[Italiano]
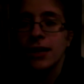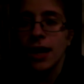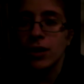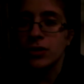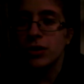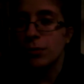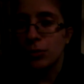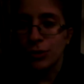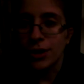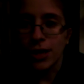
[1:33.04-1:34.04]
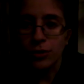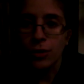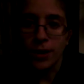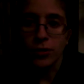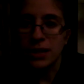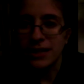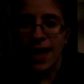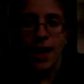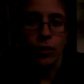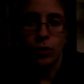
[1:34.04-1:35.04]
Allora a questo punto ho detto prendo il
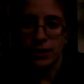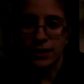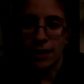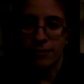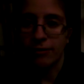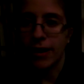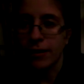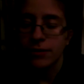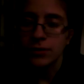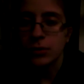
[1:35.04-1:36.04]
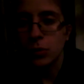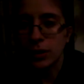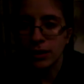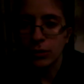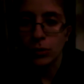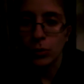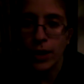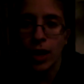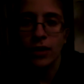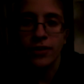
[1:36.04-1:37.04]
tè o il caffè, quindi sono
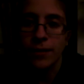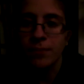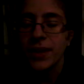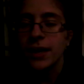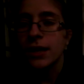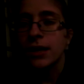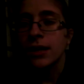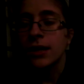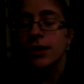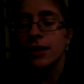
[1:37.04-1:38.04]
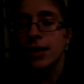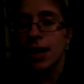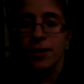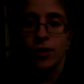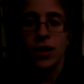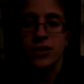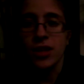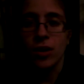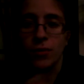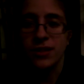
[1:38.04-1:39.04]
due cose. Eh, la mia
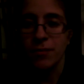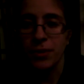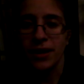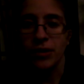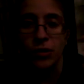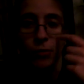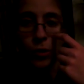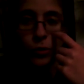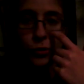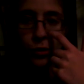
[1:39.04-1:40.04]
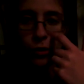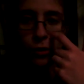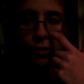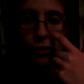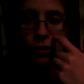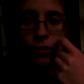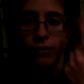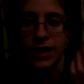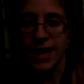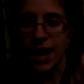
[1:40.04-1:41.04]
colazione, come ho sempre detto, è molto
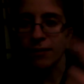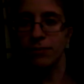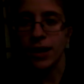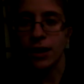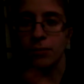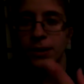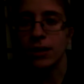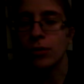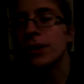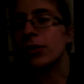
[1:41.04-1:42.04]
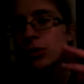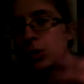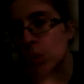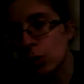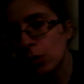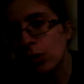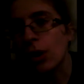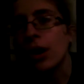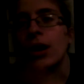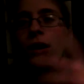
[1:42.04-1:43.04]
variata perché o prendo il
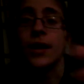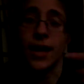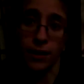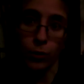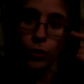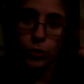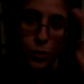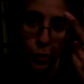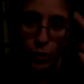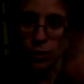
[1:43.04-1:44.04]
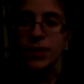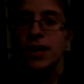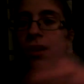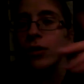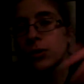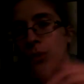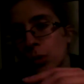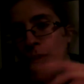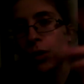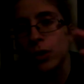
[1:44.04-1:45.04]
succo, eh, o il succo, o il
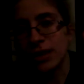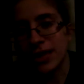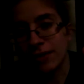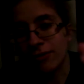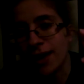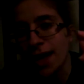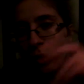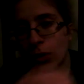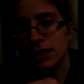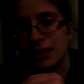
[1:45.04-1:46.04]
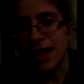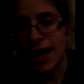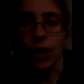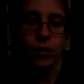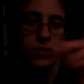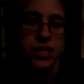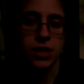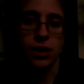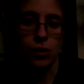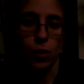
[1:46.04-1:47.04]
succo, il caffè, o il tè, o il
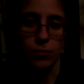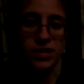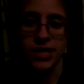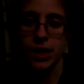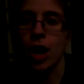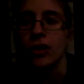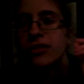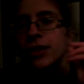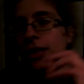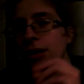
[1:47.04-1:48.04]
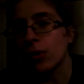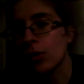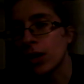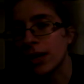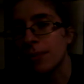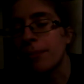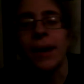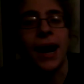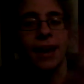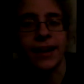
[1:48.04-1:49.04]
biscotto coi biscotti o con il
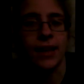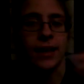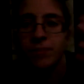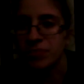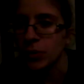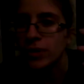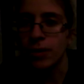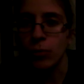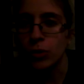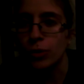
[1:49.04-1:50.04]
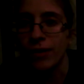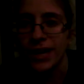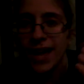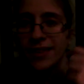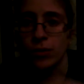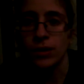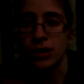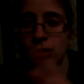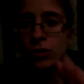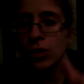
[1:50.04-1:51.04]
pane, quindi è molto variata,
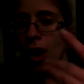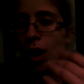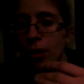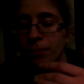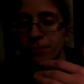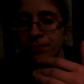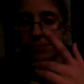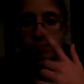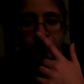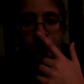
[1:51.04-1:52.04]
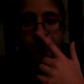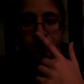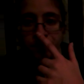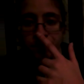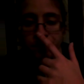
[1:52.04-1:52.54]
quindi non ho... Mh, mm,